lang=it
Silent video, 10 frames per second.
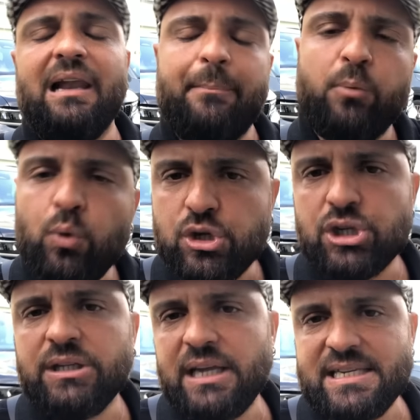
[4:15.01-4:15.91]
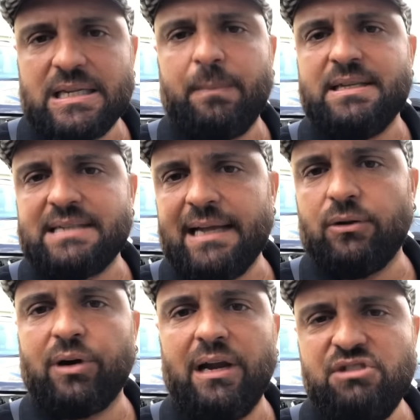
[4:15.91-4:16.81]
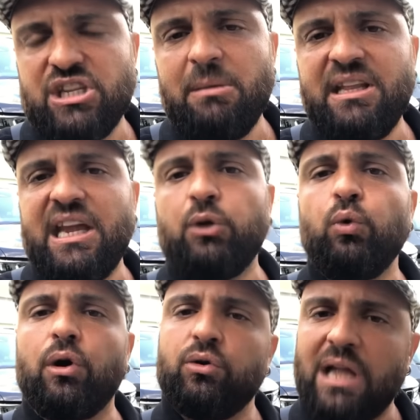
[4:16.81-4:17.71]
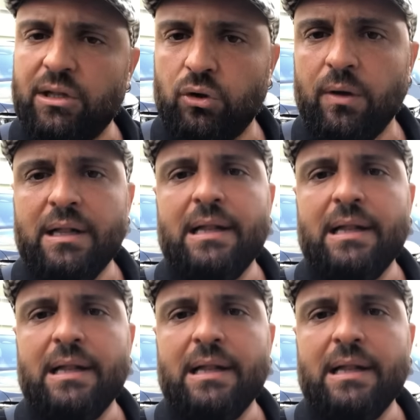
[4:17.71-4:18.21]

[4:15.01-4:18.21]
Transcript: la pulce in testa pensando che le visite mediche durano tanto